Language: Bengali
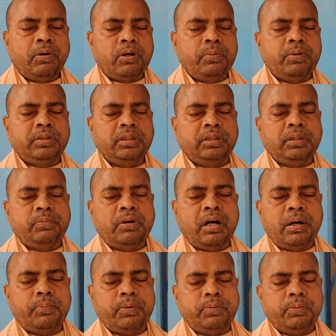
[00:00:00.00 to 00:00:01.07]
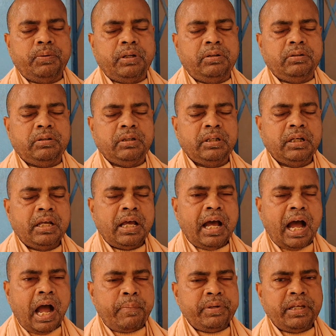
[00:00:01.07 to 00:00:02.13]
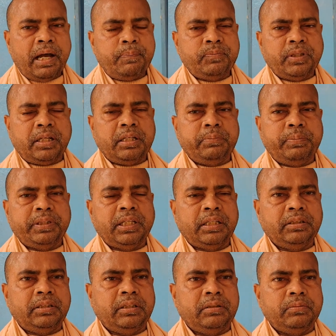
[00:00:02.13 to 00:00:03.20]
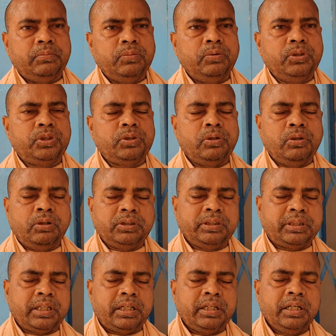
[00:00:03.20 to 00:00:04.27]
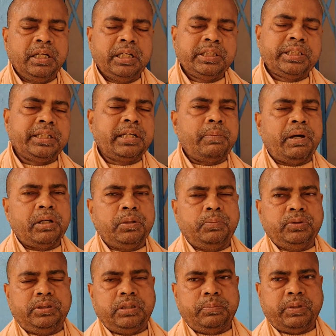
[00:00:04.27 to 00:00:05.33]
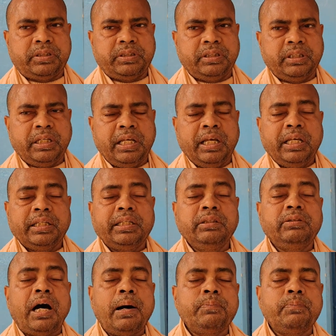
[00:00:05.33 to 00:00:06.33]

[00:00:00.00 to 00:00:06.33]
পরবর্তীতে মহাপ্রভু বলল আমি আপনার এই বেদান্তের মূল শ্লোক যেটা সেটা ভালো বুঝতে পারছি কিন্তু